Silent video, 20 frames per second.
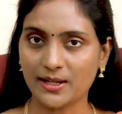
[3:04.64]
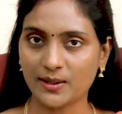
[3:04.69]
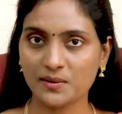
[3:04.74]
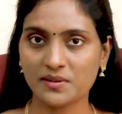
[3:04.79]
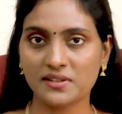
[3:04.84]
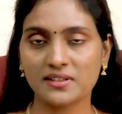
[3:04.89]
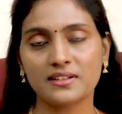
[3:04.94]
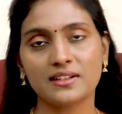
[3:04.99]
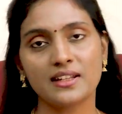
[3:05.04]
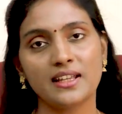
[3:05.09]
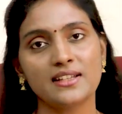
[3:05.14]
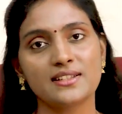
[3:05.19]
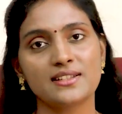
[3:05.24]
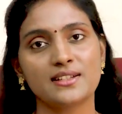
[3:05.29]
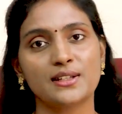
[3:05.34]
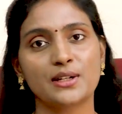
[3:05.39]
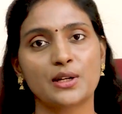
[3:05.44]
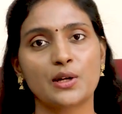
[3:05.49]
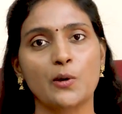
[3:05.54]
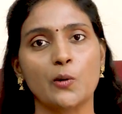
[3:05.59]
அடலோசன்ட்
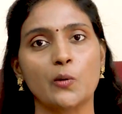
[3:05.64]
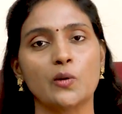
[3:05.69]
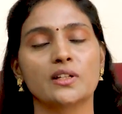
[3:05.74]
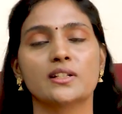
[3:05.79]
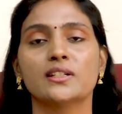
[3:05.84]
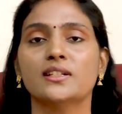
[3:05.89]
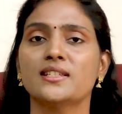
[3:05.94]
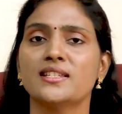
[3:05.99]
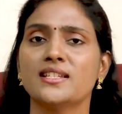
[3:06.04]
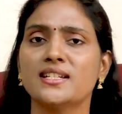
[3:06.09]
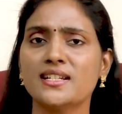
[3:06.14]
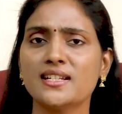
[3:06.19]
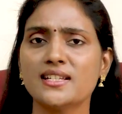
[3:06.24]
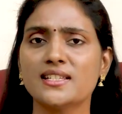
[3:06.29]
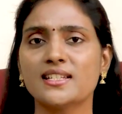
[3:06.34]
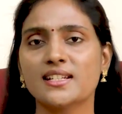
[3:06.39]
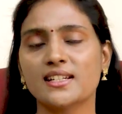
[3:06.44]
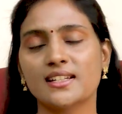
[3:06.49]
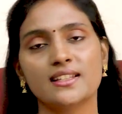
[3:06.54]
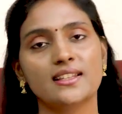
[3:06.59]
ஏஜில் இருக்கவங்களுக்கு சின்ன
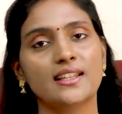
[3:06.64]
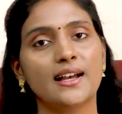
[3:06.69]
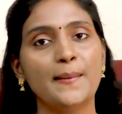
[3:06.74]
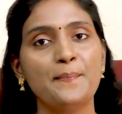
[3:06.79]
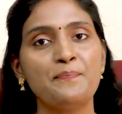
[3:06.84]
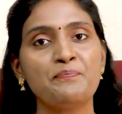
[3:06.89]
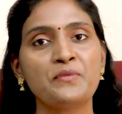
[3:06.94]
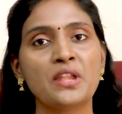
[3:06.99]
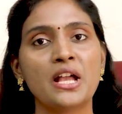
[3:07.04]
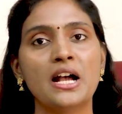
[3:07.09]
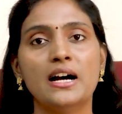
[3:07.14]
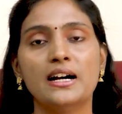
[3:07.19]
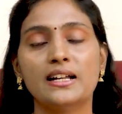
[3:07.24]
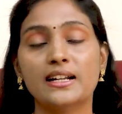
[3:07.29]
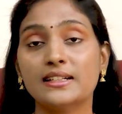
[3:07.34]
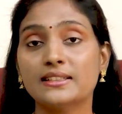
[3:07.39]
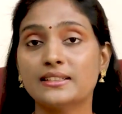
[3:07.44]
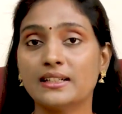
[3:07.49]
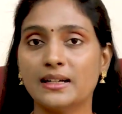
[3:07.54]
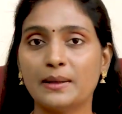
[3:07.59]
சின்னதாக
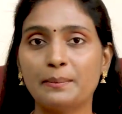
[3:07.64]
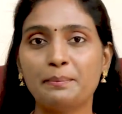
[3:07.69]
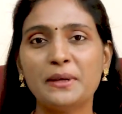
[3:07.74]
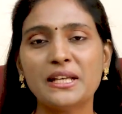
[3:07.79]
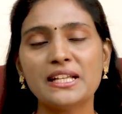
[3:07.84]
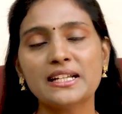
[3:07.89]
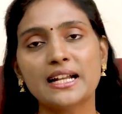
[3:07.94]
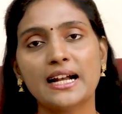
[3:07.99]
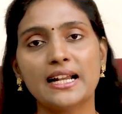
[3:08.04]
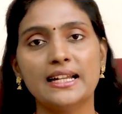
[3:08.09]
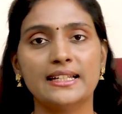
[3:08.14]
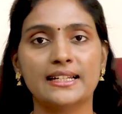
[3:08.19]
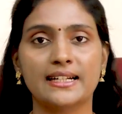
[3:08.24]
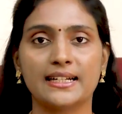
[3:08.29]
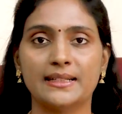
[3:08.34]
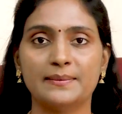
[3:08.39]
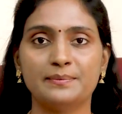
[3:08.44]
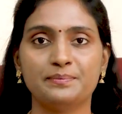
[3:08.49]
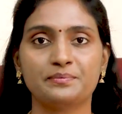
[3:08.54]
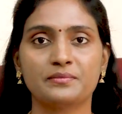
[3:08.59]
ரெட் பிங்க்
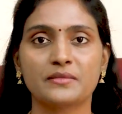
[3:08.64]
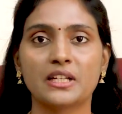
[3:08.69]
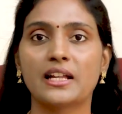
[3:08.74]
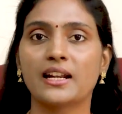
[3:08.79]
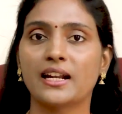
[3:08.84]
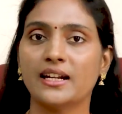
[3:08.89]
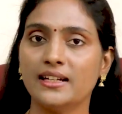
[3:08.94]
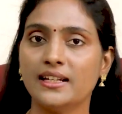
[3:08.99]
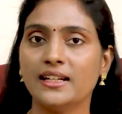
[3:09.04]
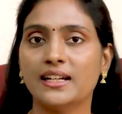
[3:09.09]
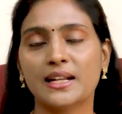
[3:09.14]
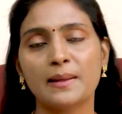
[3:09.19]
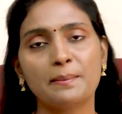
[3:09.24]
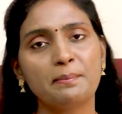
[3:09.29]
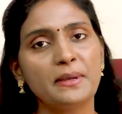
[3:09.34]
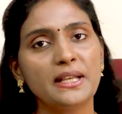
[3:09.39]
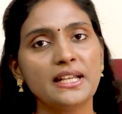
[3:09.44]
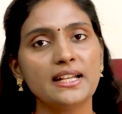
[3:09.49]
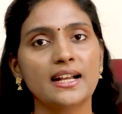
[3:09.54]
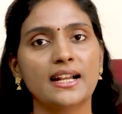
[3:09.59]
கலரில் ரெட் இல்லைனா
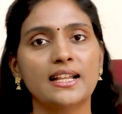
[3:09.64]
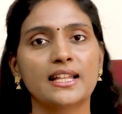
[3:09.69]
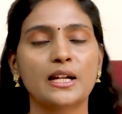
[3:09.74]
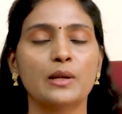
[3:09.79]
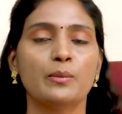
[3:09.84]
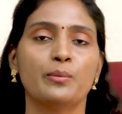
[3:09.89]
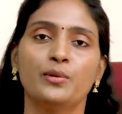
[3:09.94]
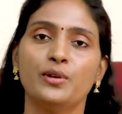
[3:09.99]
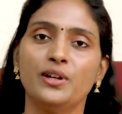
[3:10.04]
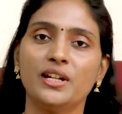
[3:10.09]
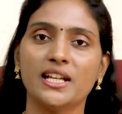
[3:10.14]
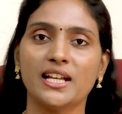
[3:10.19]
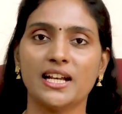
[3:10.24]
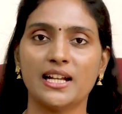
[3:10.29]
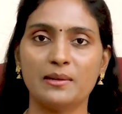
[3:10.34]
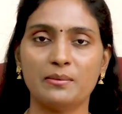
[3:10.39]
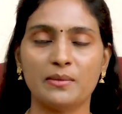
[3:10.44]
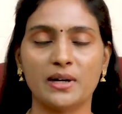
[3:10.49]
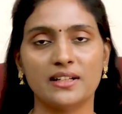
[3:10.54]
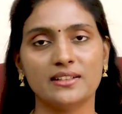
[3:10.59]
பிங்க் கலரில்
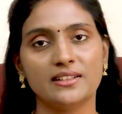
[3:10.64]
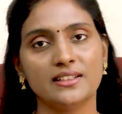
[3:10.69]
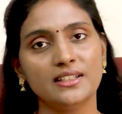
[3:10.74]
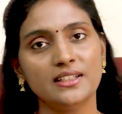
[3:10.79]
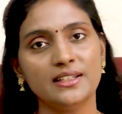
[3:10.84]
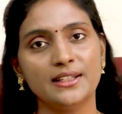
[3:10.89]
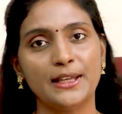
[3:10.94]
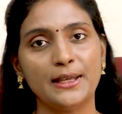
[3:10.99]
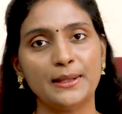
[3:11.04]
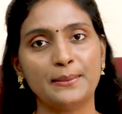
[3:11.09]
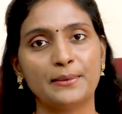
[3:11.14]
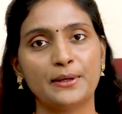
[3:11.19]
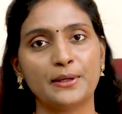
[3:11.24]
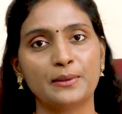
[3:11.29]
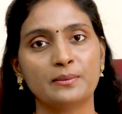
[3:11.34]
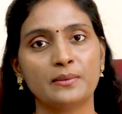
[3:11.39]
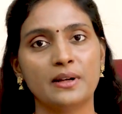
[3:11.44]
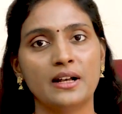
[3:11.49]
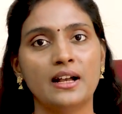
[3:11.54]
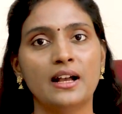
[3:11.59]
புள்ளிகள் மாதிரி
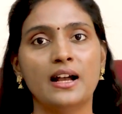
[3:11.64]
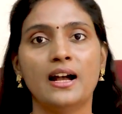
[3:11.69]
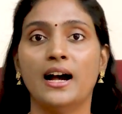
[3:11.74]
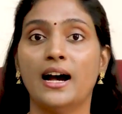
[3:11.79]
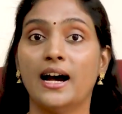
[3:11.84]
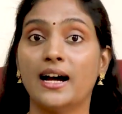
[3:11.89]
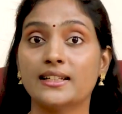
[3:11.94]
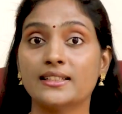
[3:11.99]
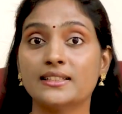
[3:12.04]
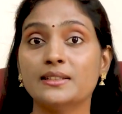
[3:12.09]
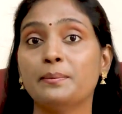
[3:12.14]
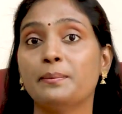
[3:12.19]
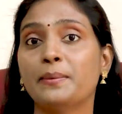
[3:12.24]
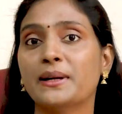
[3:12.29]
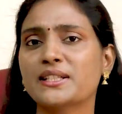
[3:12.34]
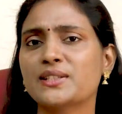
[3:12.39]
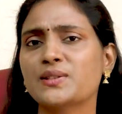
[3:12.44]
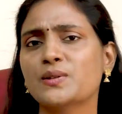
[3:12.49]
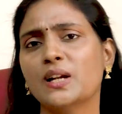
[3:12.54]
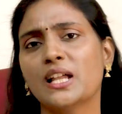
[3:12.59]
ஏற்படும் அடுத்தது
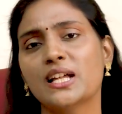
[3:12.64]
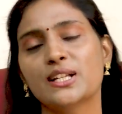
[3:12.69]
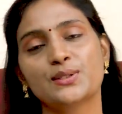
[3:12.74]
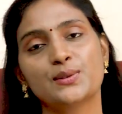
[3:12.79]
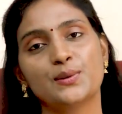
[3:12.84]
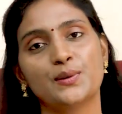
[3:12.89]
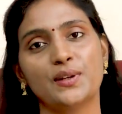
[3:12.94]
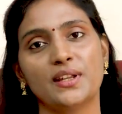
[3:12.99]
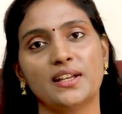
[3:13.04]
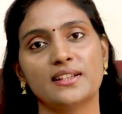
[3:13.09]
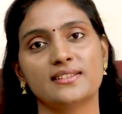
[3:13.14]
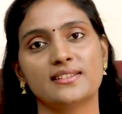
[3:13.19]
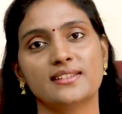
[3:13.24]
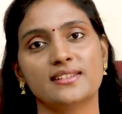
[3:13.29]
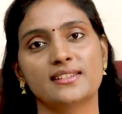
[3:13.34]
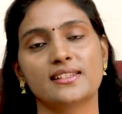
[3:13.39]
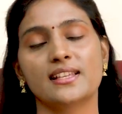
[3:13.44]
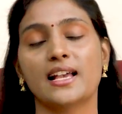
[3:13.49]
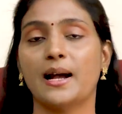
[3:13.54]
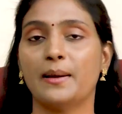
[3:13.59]
பஸ்டுலார்
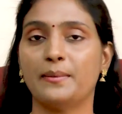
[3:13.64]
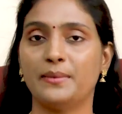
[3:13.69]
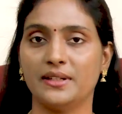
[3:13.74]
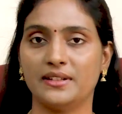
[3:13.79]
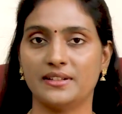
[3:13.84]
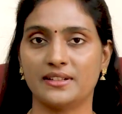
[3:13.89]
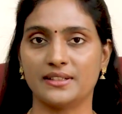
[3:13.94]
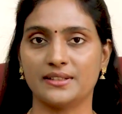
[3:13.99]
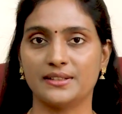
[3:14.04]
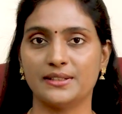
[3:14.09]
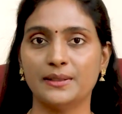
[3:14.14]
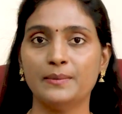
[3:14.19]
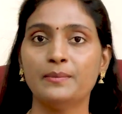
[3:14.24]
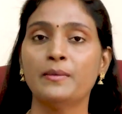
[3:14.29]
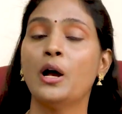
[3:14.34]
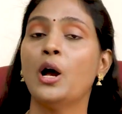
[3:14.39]
சோரியாசிஸ் அப்படின்றது